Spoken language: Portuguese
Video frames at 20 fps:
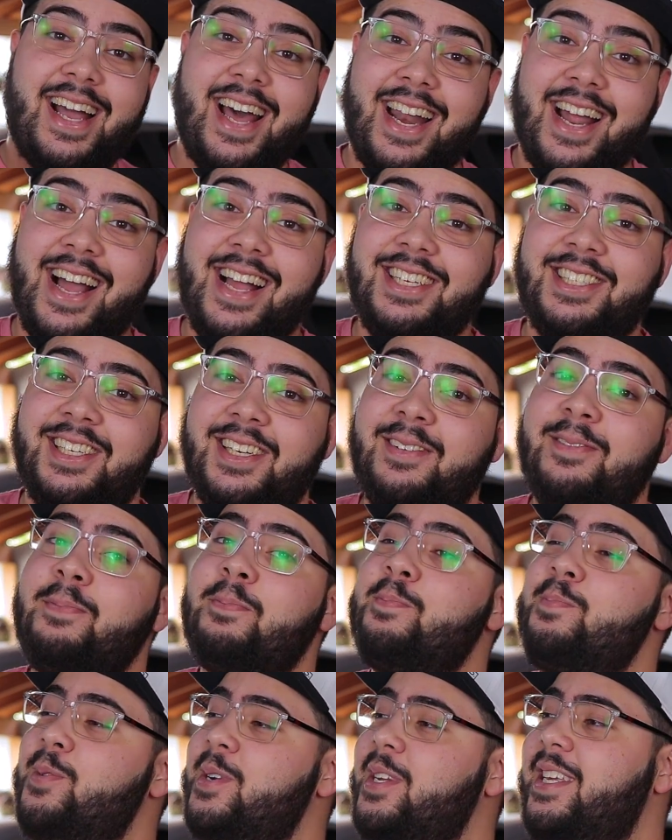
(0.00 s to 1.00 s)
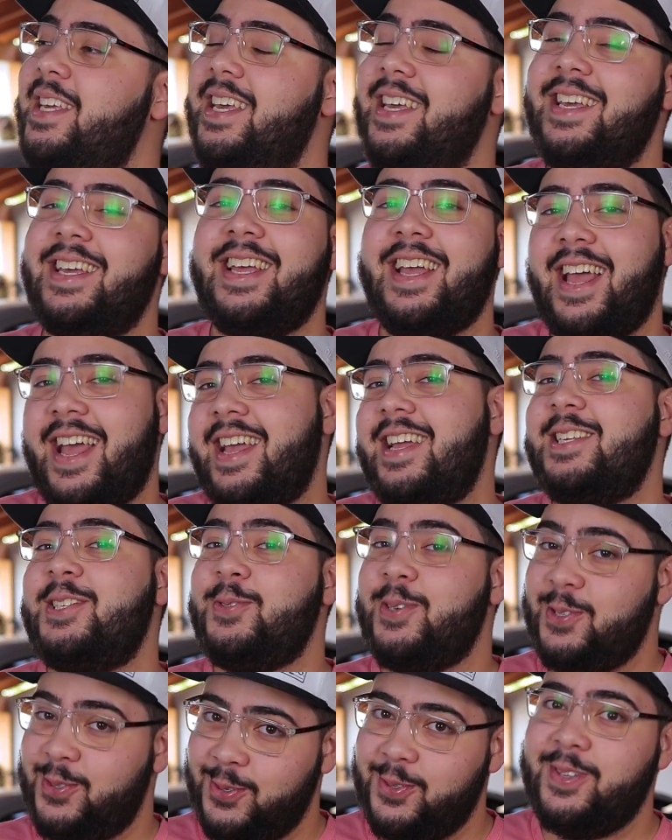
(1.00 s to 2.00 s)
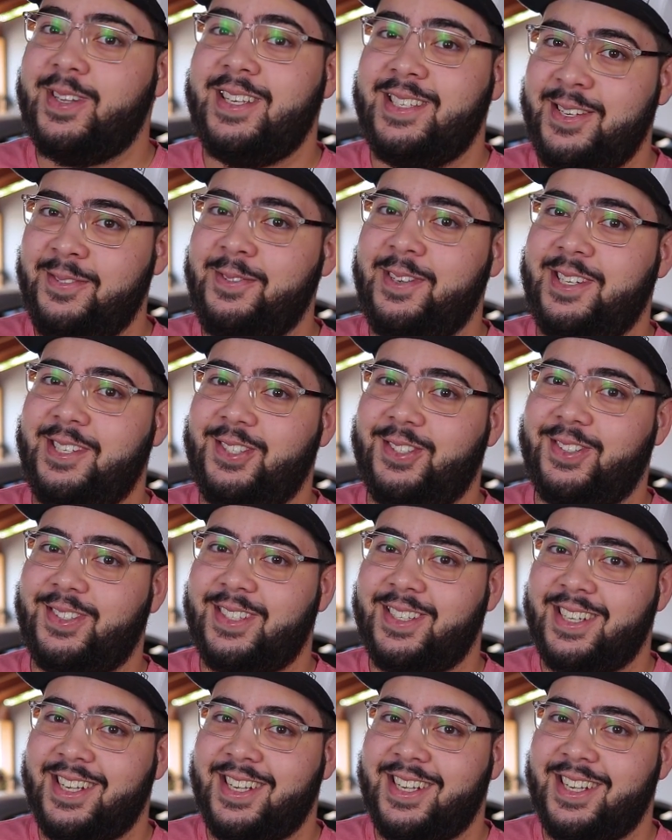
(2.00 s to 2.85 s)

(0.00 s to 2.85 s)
garagem porque é esse o assunto desse vídeo.